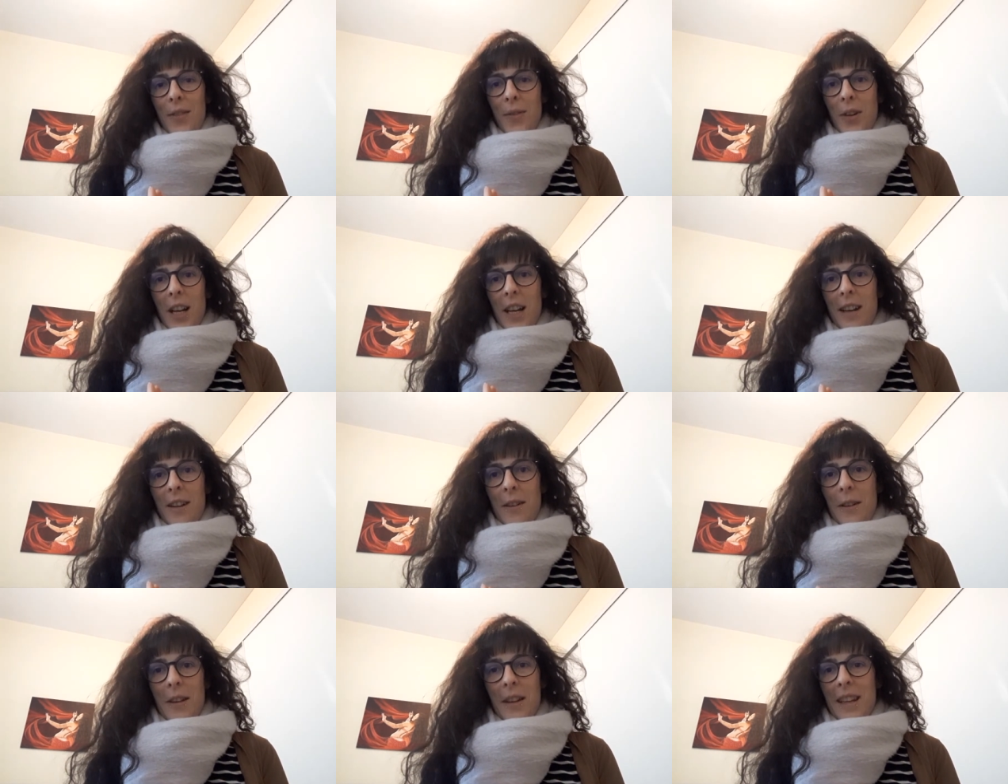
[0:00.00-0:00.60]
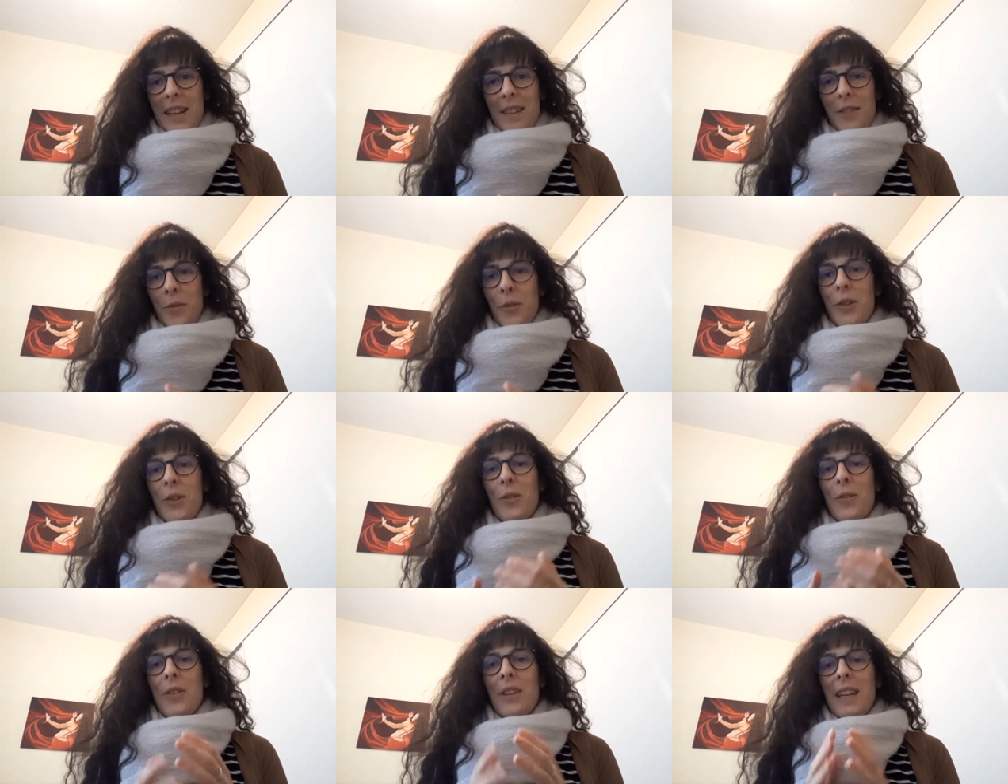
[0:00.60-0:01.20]
voilà
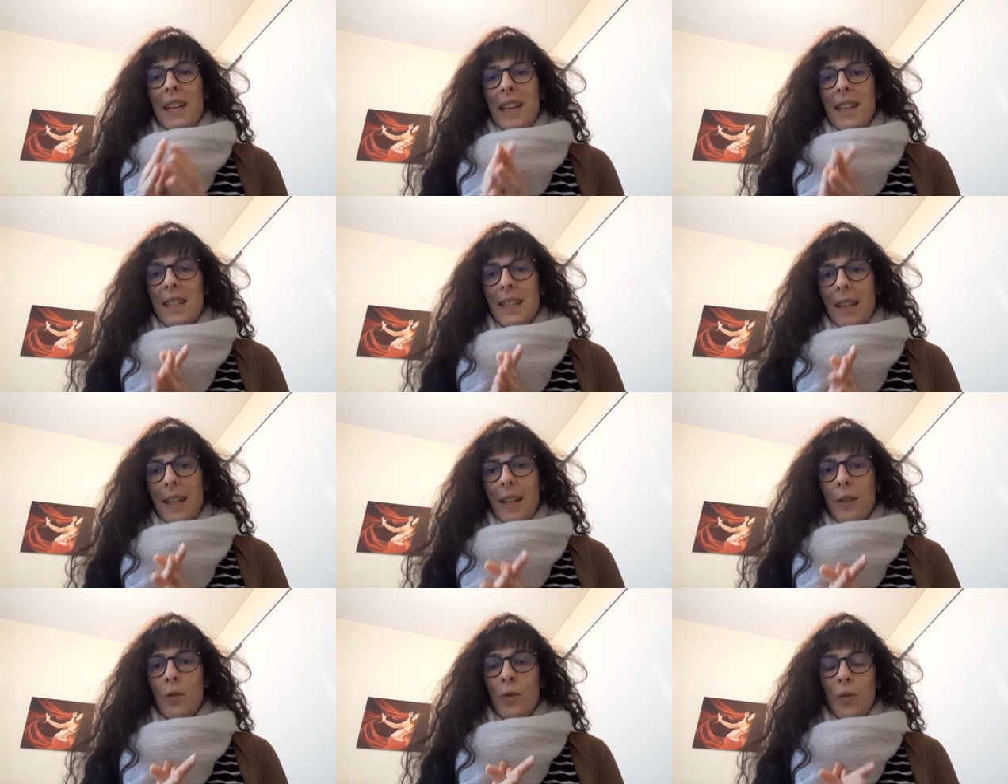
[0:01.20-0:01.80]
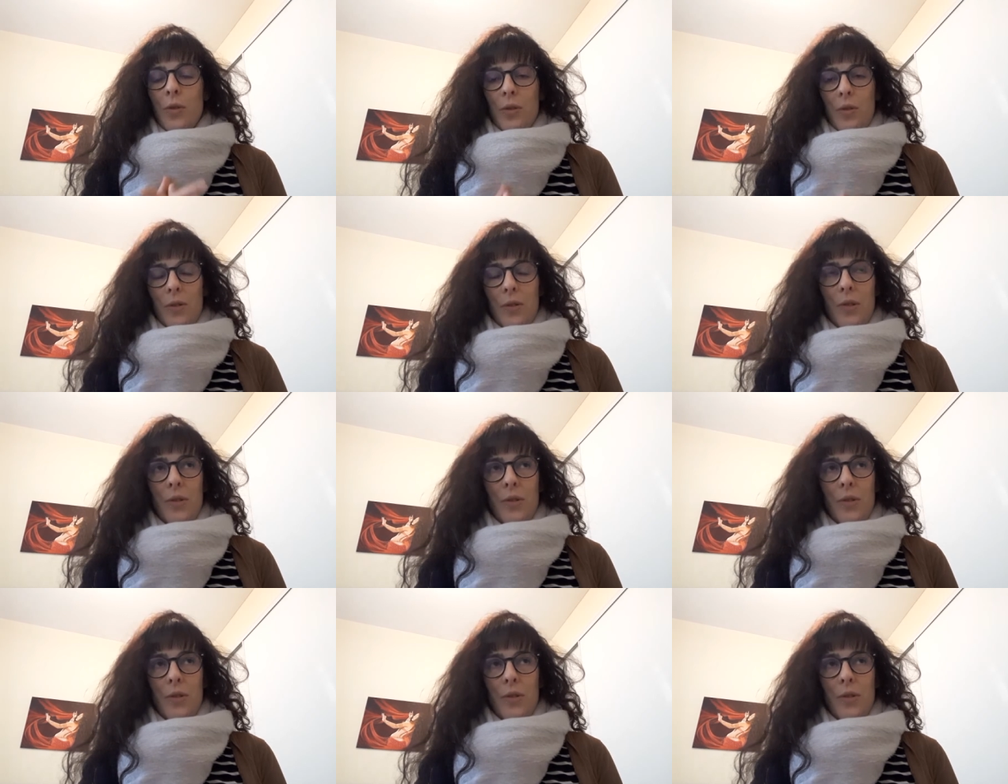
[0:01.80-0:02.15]
donc essayez de,